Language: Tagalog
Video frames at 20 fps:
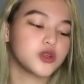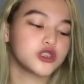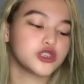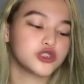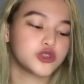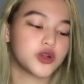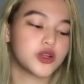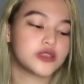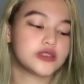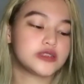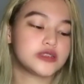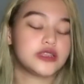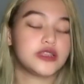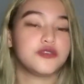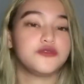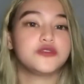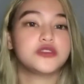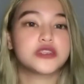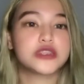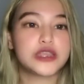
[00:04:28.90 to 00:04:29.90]
short
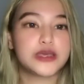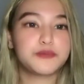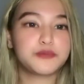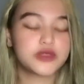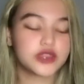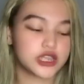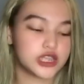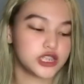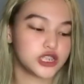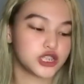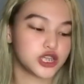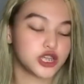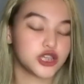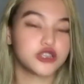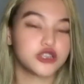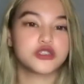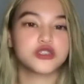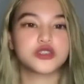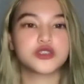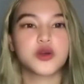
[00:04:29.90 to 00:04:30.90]
sleeve slim
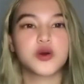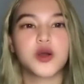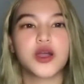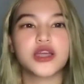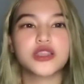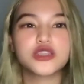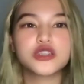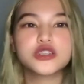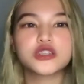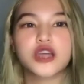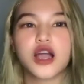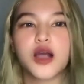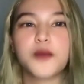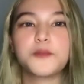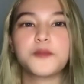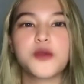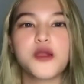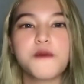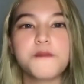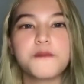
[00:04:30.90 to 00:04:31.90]
t-shirt. So, ito
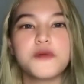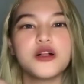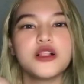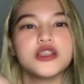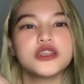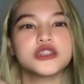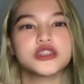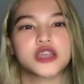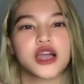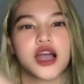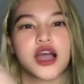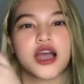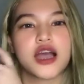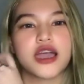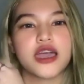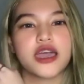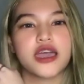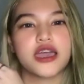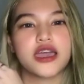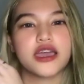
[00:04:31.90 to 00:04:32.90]
siya. Purple
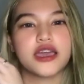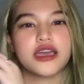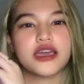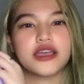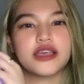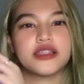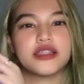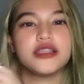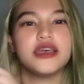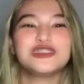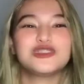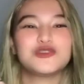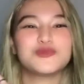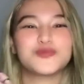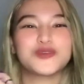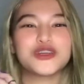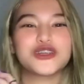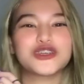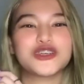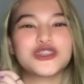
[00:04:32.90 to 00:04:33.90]
siya and
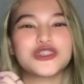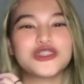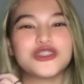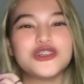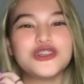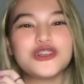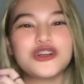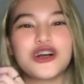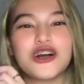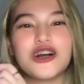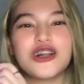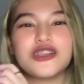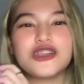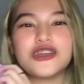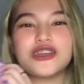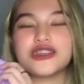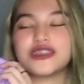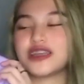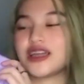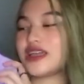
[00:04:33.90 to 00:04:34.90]
super cute nung
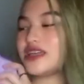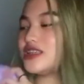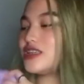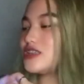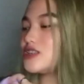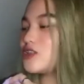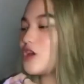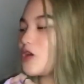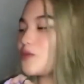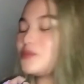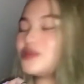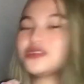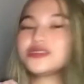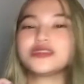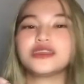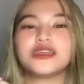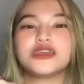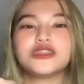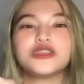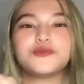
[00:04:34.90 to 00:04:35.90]
color niya. And nadoble
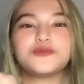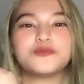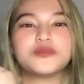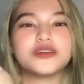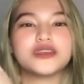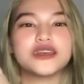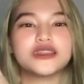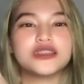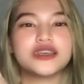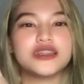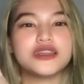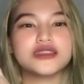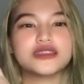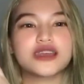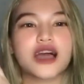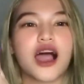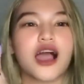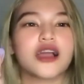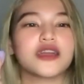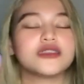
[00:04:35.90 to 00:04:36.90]
sila ng pinadala
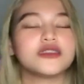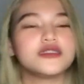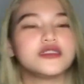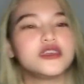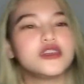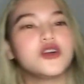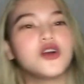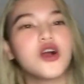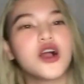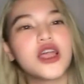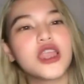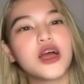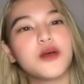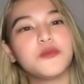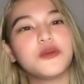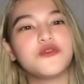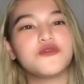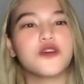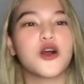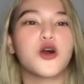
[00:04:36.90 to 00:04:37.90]
sa akin. Hindi ko
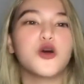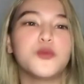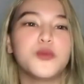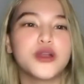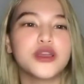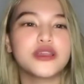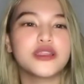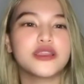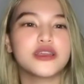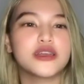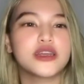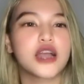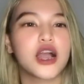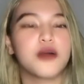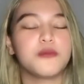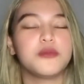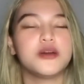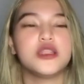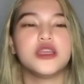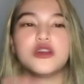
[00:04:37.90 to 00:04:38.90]
alam if ako ba yung
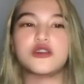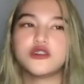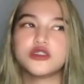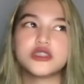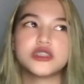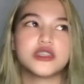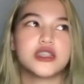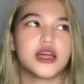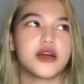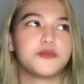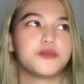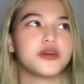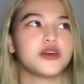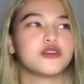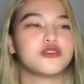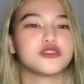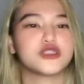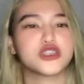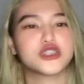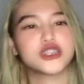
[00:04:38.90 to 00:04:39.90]
nagkamali or sila
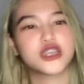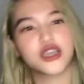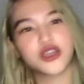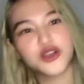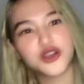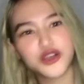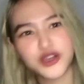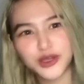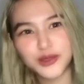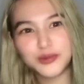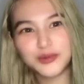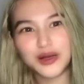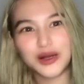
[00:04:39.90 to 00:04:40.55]
pero check ko yun